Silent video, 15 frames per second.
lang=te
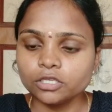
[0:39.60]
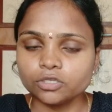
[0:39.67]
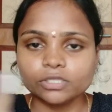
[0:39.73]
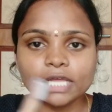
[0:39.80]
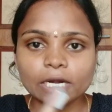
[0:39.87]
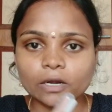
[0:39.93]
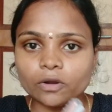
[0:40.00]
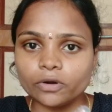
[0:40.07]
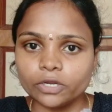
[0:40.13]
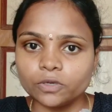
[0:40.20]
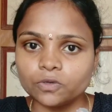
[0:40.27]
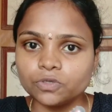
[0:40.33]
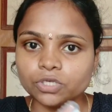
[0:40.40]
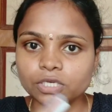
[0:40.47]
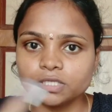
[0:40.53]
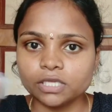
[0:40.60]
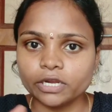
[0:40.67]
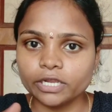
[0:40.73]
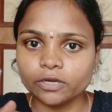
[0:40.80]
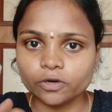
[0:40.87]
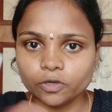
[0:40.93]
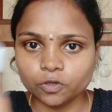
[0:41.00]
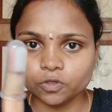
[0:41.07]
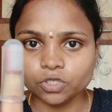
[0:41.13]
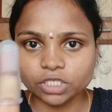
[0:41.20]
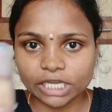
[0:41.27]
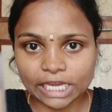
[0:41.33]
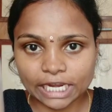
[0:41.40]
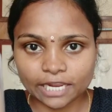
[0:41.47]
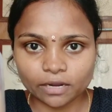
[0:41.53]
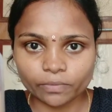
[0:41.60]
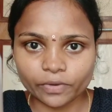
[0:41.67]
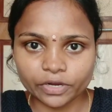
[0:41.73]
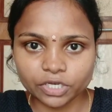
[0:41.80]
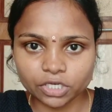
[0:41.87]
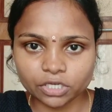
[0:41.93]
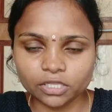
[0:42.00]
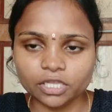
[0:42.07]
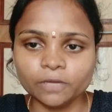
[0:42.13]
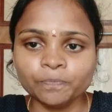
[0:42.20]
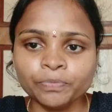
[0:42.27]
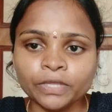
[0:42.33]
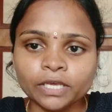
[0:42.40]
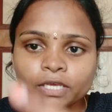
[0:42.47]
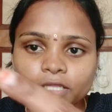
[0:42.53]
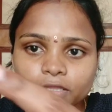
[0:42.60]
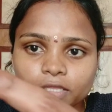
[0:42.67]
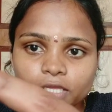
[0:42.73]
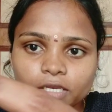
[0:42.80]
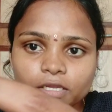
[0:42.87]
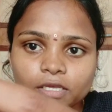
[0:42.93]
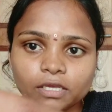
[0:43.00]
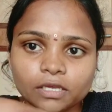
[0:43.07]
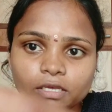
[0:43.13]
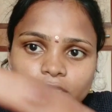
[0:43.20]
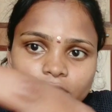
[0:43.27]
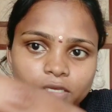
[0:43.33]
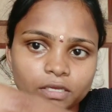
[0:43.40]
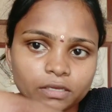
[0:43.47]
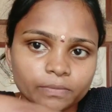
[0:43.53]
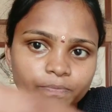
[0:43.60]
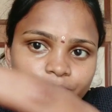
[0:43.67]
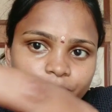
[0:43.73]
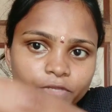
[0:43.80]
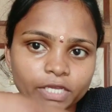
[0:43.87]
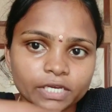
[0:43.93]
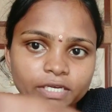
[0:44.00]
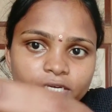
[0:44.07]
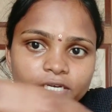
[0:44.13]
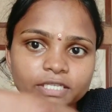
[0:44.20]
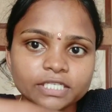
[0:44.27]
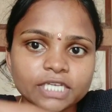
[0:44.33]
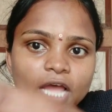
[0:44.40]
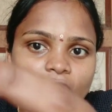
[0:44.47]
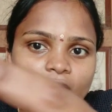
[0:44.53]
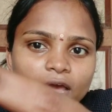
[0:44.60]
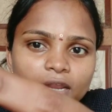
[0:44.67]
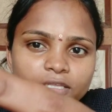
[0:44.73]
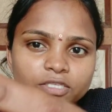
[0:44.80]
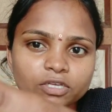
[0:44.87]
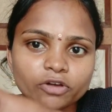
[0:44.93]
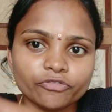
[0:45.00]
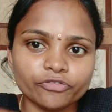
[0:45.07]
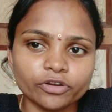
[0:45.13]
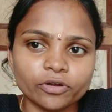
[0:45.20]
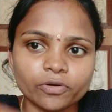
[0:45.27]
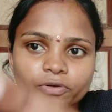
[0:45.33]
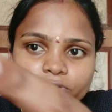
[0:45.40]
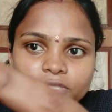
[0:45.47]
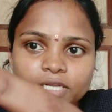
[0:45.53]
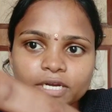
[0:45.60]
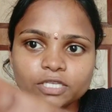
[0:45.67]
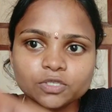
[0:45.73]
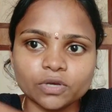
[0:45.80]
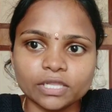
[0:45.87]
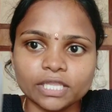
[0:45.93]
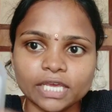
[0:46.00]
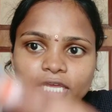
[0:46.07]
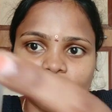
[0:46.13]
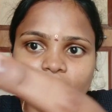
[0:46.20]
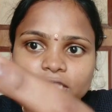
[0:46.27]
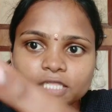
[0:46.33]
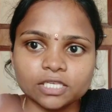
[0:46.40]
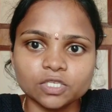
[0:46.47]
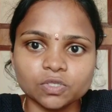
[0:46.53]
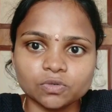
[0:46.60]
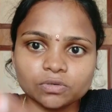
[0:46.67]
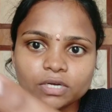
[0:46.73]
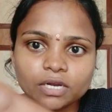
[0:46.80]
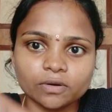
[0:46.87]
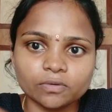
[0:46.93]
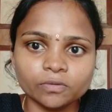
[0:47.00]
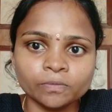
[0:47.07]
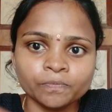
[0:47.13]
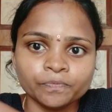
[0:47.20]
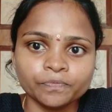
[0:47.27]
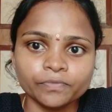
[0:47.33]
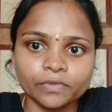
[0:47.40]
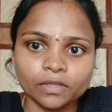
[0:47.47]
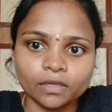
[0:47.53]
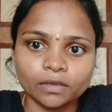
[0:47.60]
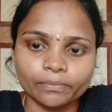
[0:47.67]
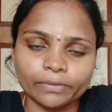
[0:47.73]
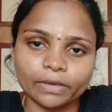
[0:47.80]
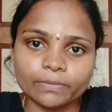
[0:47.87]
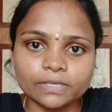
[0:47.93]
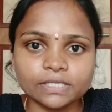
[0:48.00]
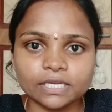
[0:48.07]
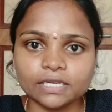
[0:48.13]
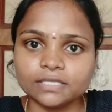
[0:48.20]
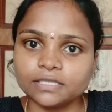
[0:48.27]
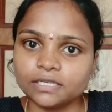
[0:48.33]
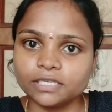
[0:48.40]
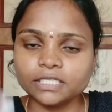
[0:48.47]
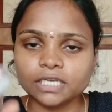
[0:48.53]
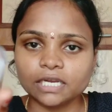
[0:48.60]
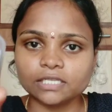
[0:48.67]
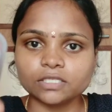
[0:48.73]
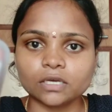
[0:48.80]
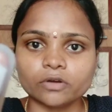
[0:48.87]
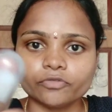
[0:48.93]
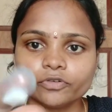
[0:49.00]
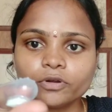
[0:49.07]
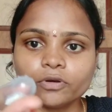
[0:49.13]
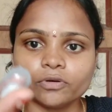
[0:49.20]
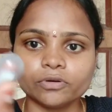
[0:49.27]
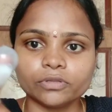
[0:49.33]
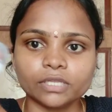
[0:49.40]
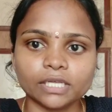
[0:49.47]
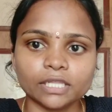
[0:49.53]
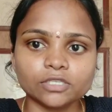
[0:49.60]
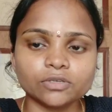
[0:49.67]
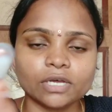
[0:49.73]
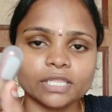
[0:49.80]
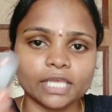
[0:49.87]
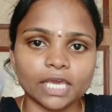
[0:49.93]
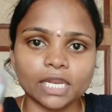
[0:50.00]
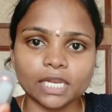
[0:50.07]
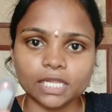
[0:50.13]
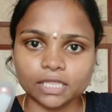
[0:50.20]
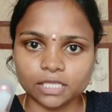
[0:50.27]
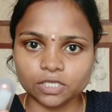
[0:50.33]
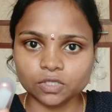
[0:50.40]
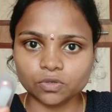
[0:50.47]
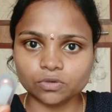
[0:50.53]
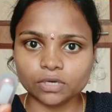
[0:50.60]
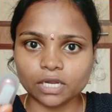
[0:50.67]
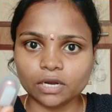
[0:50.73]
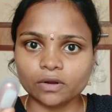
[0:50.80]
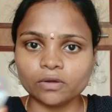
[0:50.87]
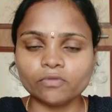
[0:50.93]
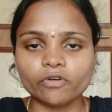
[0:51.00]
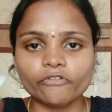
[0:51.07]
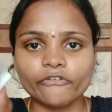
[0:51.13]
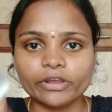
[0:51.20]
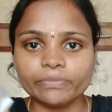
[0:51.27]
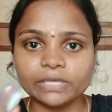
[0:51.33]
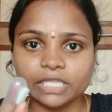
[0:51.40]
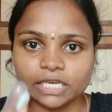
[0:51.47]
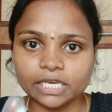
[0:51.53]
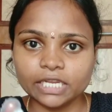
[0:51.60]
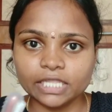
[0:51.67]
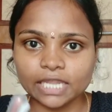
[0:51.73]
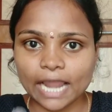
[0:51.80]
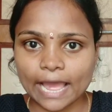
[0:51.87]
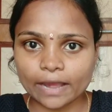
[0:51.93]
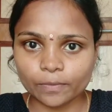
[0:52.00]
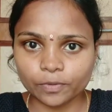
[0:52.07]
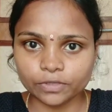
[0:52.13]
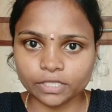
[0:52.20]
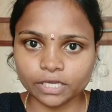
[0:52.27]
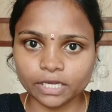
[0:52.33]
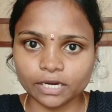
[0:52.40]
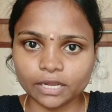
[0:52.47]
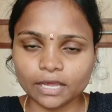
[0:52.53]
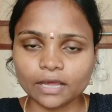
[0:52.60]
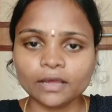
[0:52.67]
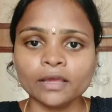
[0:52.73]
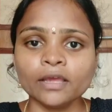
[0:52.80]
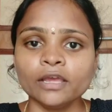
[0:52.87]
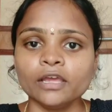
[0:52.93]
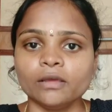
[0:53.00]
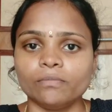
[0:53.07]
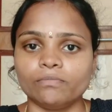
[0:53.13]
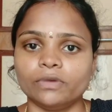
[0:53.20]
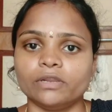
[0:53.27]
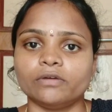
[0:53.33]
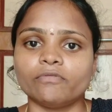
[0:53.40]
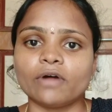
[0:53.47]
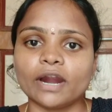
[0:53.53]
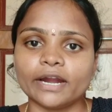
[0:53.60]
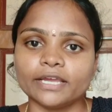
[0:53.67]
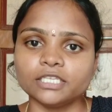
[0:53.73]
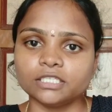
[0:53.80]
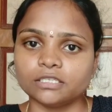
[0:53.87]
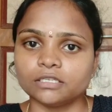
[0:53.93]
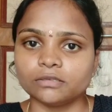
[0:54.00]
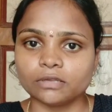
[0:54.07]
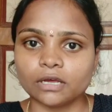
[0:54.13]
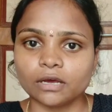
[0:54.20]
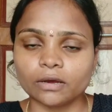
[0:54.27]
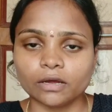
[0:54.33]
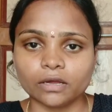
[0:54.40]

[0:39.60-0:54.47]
సో దాంట్లో ఒకటి యూజ్ చేశాను ఇంకోటి యూజ్ చేయలేని బ్రష్ ఇది దీనికి ఏంటంటే చాలా సాఫ్ట్గా ఉంటుందండి సో అందుకే నేను తీసుకున్నాను బేబీస్ అనేసరికి చాలా సాఫ్ట్గా ఉంటుంది కదా సో అందుకే నేను తీసుకున్నాను ఒకవేళ మీ దగ్గర ఇది లేకపోతే కనుక మీరు వాడేసిన